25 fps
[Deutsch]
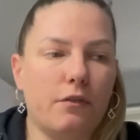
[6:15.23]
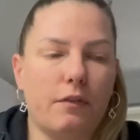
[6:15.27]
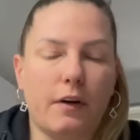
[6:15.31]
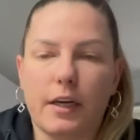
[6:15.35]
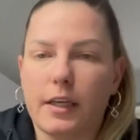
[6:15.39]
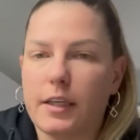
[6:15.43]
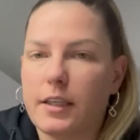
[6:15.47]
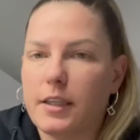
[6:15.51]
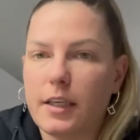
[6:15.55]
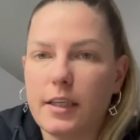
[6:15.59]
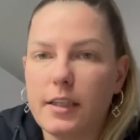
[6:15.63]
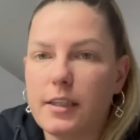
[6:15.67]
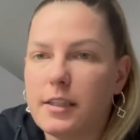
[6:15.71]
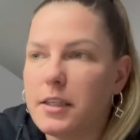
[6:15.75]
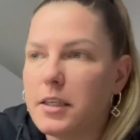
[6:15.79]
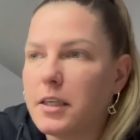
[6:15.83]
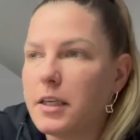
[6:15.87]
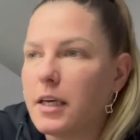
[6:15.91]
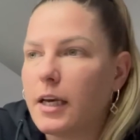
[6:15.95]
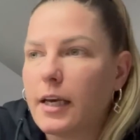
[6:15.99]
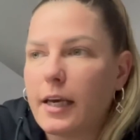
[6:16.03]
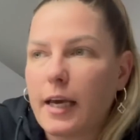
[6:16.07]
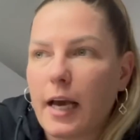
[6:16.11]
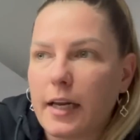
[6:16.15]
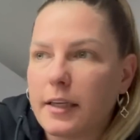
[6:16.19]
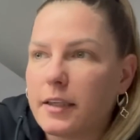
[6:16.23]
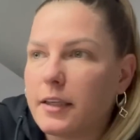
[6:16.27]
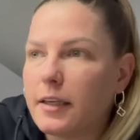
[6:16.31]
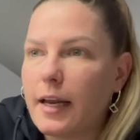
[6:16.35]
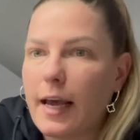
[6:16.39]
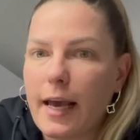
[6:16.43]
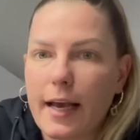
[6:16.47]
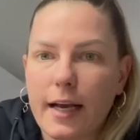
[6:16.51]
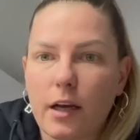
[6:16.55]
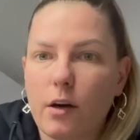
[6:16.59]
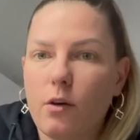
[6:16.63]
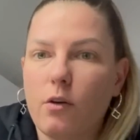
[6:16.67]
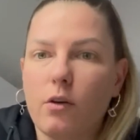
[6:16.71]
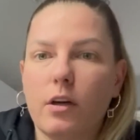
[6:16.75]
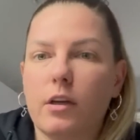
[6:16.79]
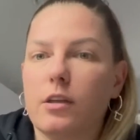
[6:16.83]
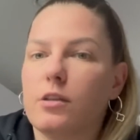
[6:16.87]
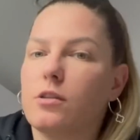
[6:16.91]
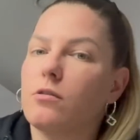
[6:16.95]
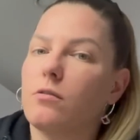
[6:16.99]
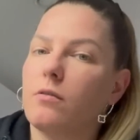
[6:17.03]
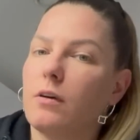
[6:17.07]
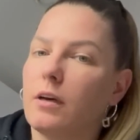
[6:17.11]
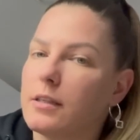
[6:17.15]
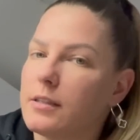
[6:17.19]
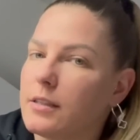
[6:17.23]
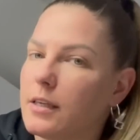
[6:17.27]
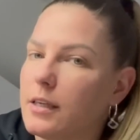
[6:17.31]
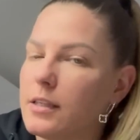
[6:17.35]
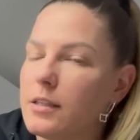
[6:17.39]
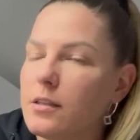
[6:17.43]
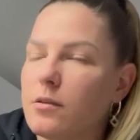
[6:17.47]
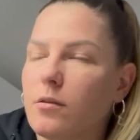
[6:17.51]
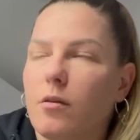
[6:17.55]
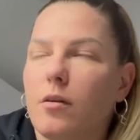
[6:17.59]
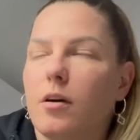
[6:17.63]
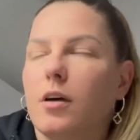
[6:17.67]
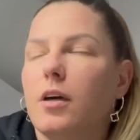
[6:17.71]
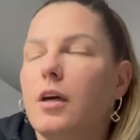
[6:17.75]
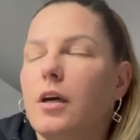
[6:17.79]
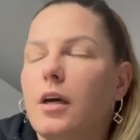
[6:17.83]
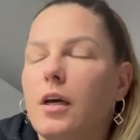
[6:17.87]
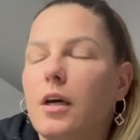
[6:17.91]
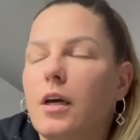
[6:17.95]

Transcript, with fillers: war nicht in sich gekehrt in der Ecke oder sowas. Also